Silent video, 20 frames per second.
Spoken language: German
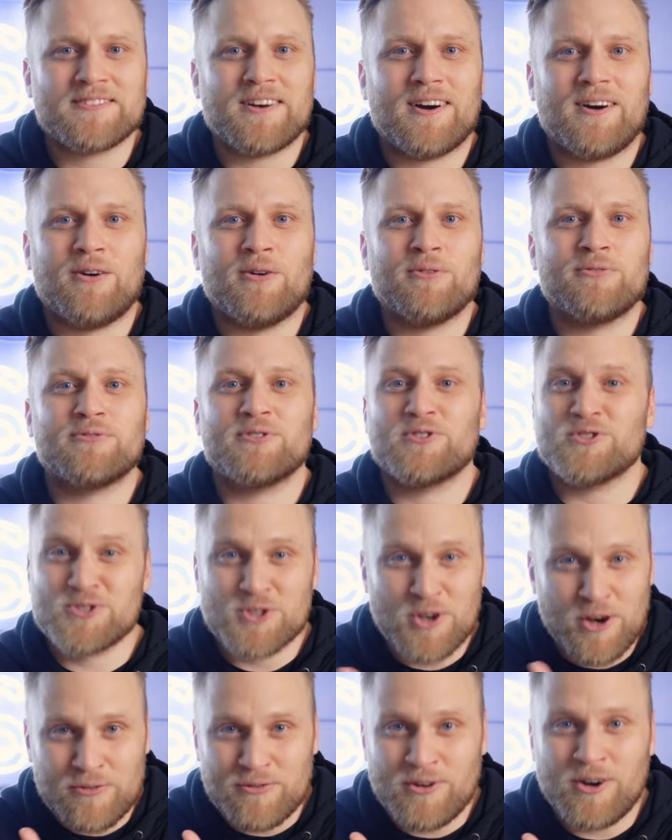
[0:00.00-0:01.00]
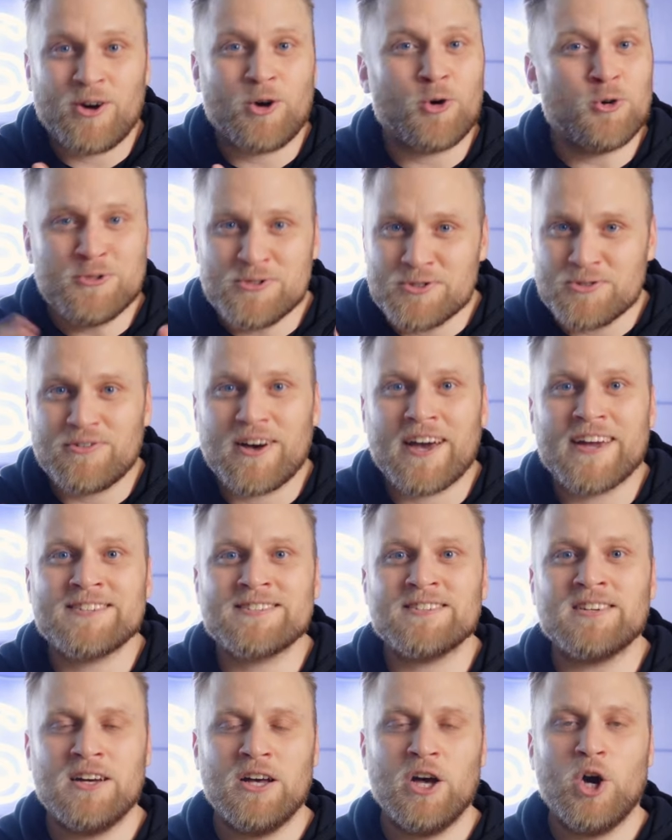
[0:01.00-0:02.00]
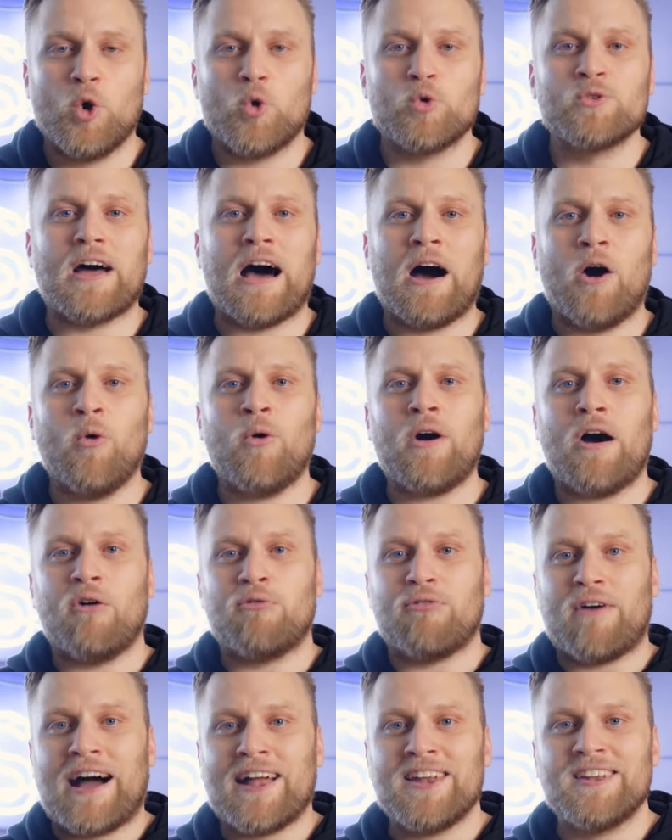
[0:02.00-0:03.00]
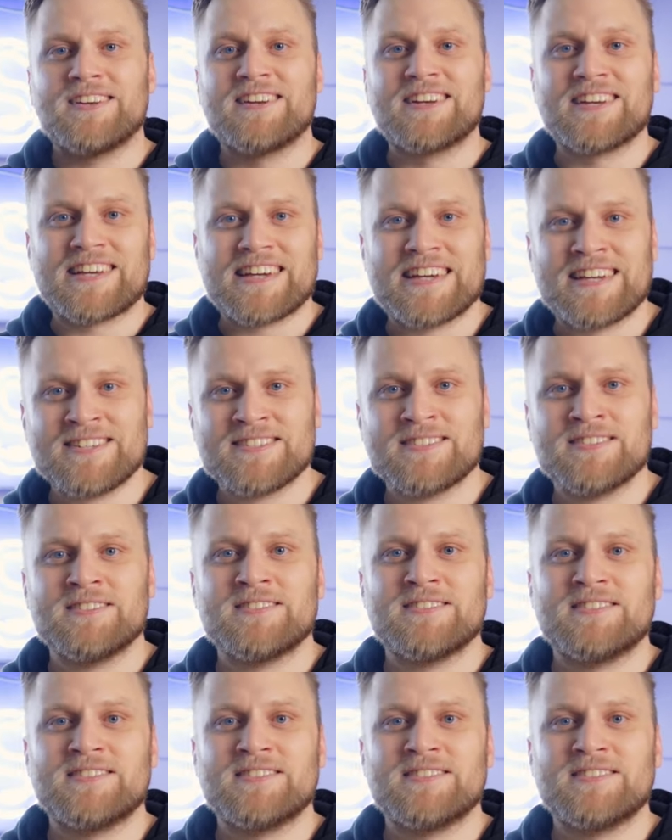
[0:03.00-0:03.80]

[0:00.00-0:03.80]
auf Server und so weiter und auch auf alle Geräte,